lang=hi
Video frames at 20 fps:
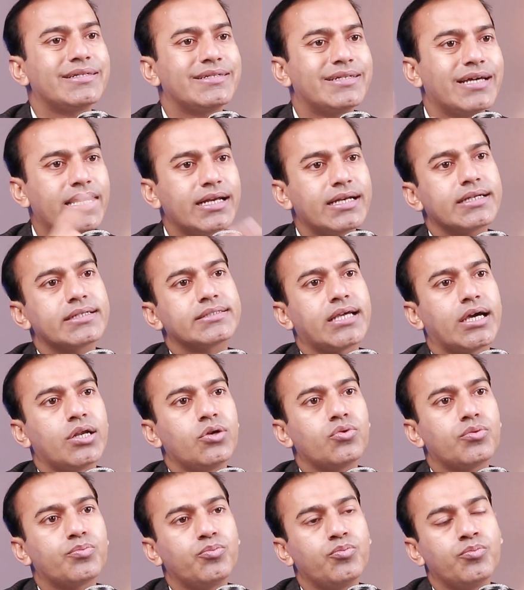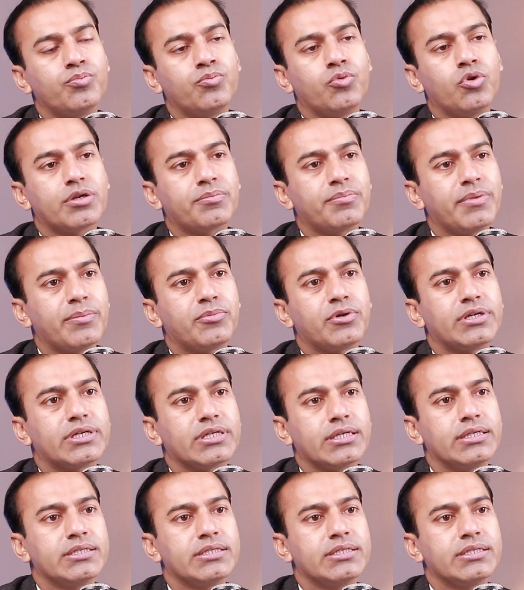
डायरेक्ट ताल्लुक मुल्क में पोलिटिकल